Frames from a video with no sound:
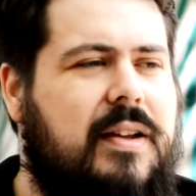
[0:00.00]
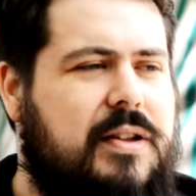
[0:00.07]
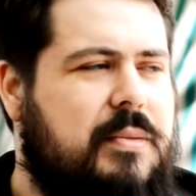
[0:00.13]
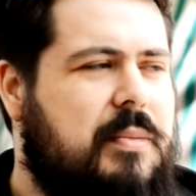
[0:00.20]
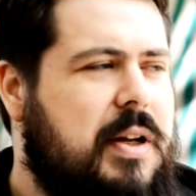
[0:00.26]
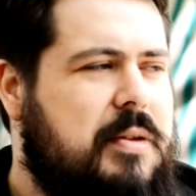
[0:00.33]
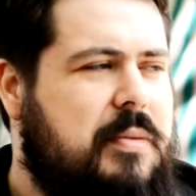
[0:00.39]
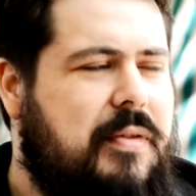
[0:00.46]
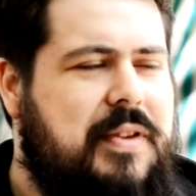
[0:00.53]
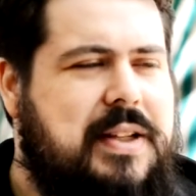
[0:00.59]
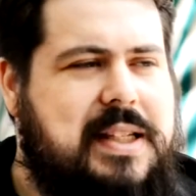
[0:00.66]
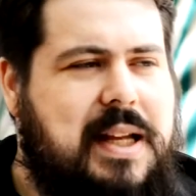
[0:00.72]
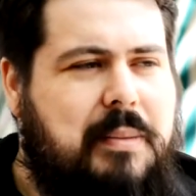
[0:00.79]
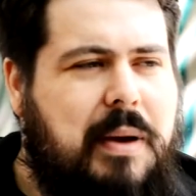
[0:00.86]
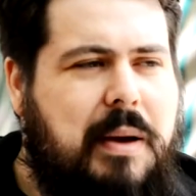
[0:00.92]
Zum Beispiel,
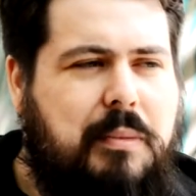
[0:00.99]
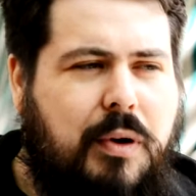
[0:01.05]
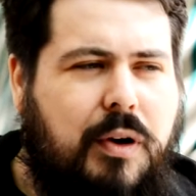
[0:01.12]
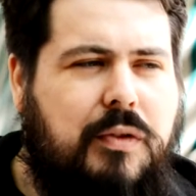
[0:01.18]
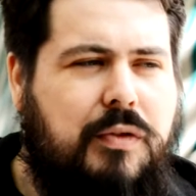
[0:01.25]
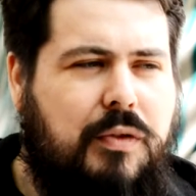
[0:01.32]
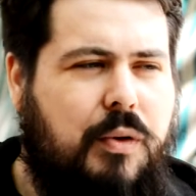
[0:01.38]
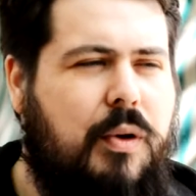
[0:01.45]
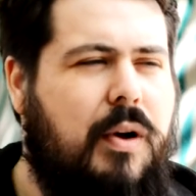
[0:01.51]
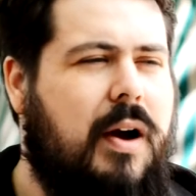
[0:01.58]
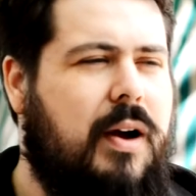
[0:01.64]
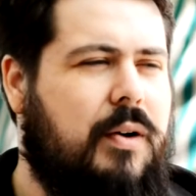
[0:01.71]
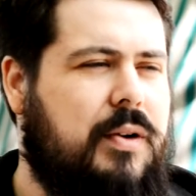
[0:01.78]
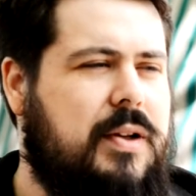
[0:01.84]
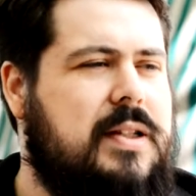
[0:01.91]
wie sah mein Blog
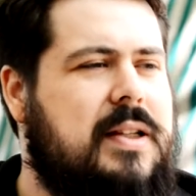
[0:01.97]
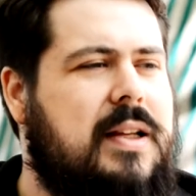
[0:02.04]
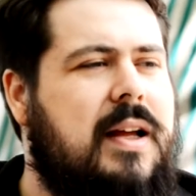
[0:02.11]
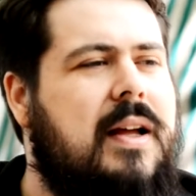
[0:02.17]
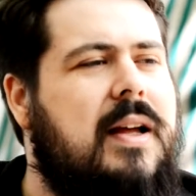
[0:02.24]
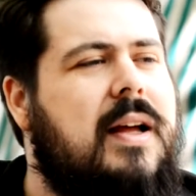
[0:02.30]
früher aus?